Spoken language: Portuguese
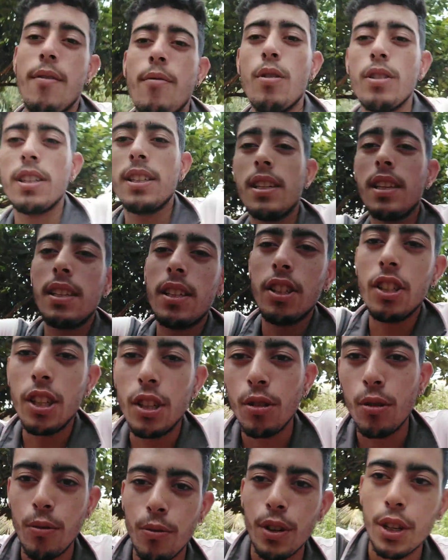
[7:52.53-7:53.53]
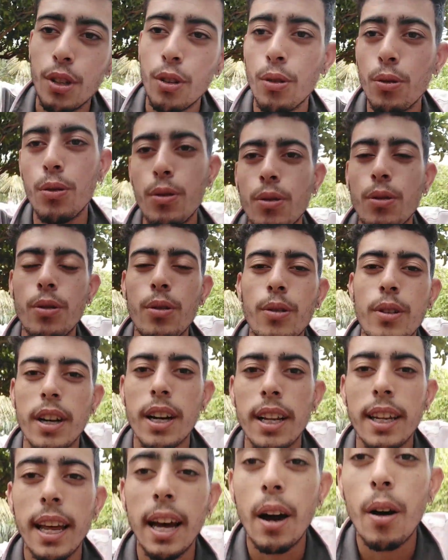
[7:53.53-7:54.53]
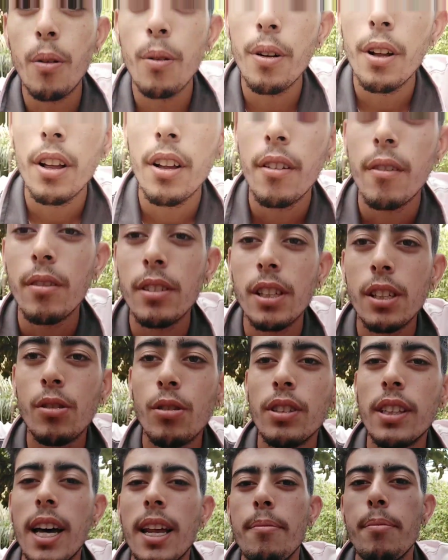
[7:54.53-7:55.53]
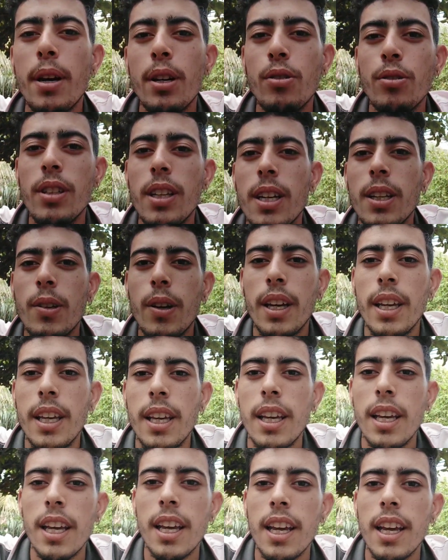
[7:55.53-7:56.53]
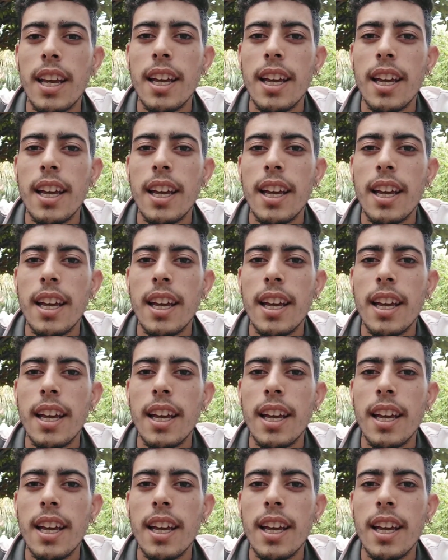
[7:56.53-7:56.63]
Vocês assistindo o vídeo do canal, vocês vão estarem me ajudando aí